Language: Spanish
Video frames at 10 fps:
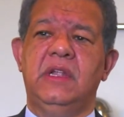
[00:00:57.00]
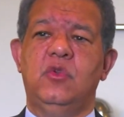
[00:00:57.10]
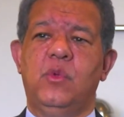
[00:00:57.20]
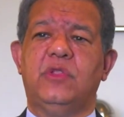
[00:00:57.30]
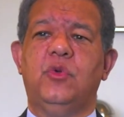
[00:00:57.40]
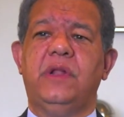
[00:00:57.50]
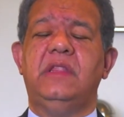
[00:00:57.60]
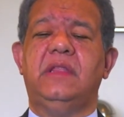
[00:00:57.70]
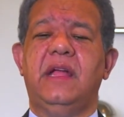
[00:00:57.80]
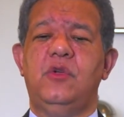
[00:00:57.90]
Nuestro
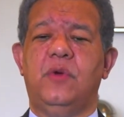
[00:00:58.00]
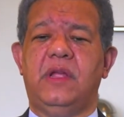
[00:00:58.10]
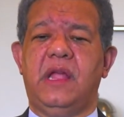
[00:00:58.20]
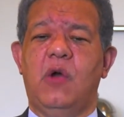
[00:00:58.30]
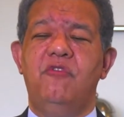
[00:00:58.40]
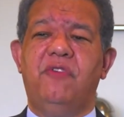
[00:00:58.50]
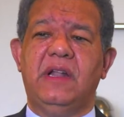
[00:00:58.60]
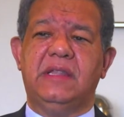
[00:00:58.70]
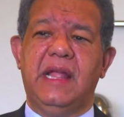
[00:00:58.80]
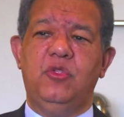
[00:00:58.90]
criterio es que aún
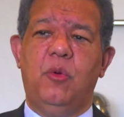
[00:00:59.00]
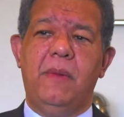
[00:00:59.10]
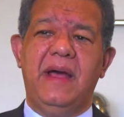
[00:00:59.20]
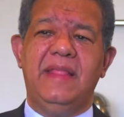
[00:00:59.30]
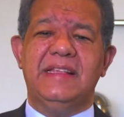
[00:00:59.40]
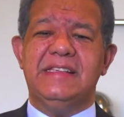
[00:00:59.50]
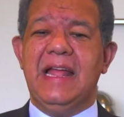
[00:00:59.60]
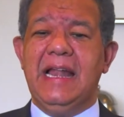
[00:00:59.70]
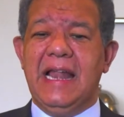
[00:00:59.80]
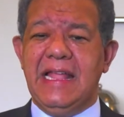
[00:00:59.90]
faltando más de
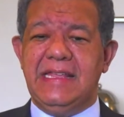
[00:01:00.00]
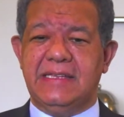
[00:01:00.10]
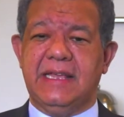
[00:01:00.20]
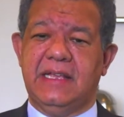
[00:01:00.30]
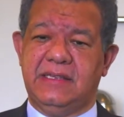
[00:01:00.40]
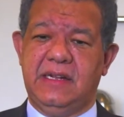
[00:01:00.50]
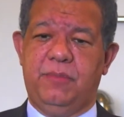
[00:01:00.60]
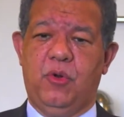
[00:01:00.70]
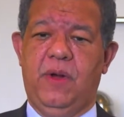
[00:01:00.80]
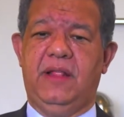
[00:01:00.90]
100 leyes a ser
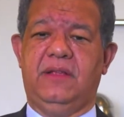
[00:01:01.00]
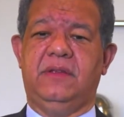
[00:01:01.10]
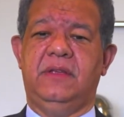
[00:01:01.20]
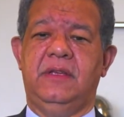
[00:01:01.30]
aprobadas,